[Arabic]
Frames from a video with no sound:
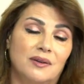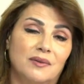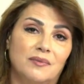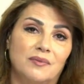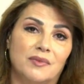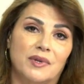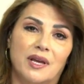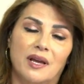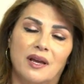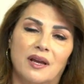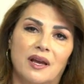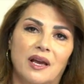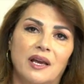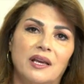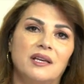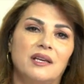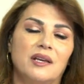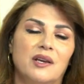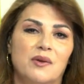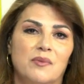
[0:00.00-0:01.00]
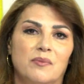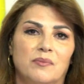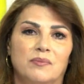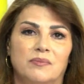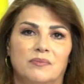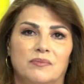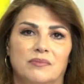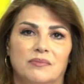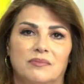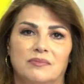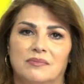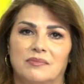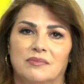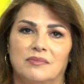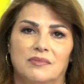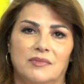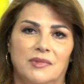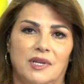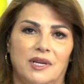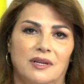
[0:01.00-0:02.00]
كاي ام
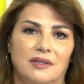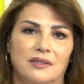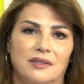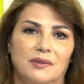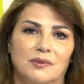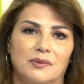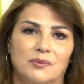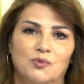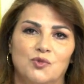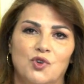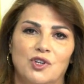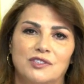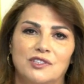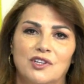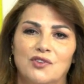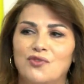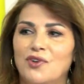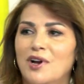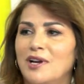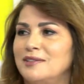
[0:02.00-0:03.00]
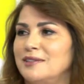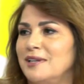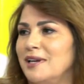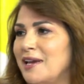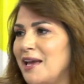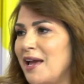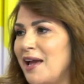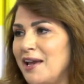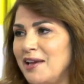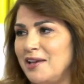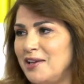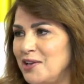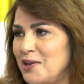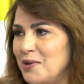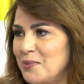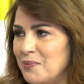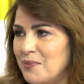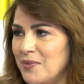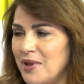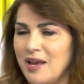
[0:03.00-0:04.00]
يعني مواصفاتها كاي
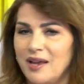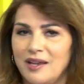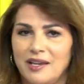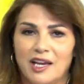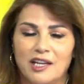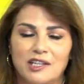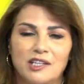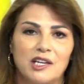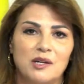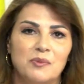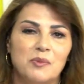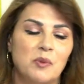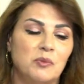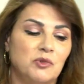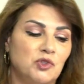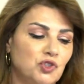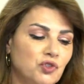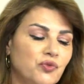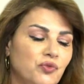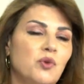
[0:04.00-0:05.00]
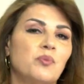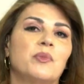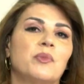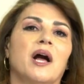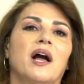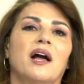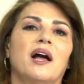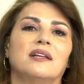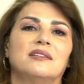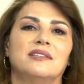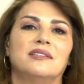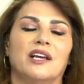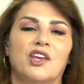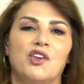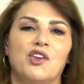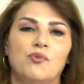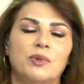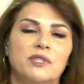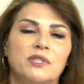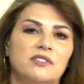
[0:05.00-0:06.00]
ام يعني لما بنشوف امهاتنا
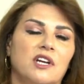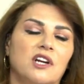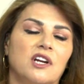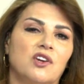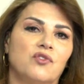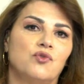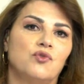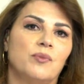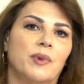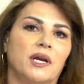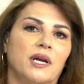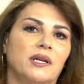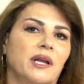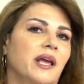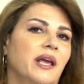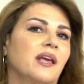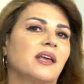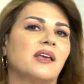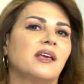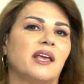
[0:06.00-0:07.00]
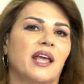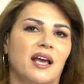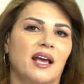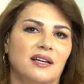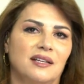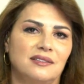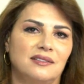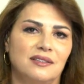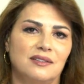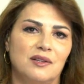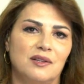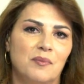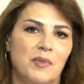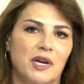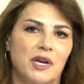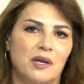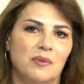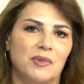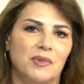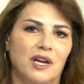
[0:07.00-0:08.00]
كيف بتصرفوا معنا هيك كانت ست
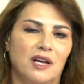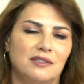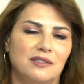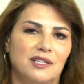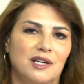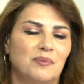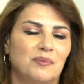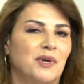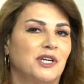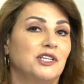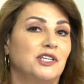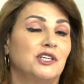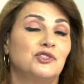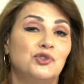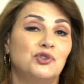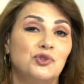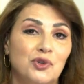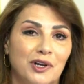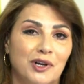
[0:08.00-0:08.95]
مريم العذراء مع يسوع